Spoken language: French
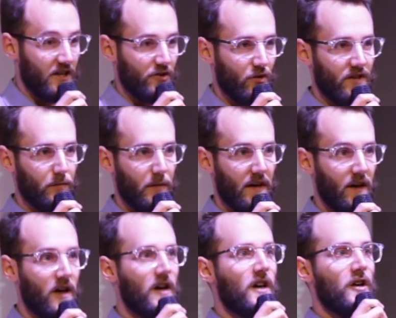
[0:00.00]
et je l'espère,
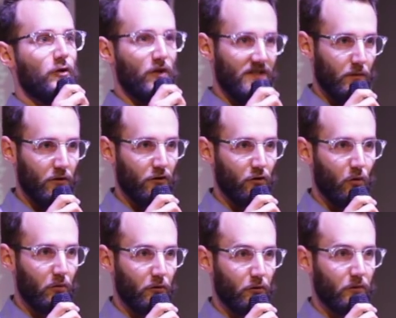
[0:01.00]
ne les abandonneront
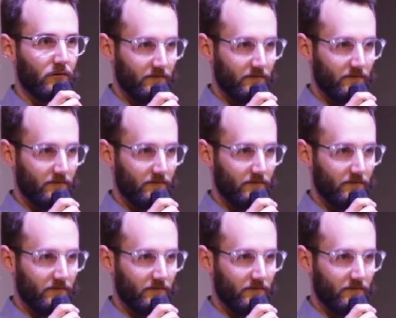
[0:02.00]
plus.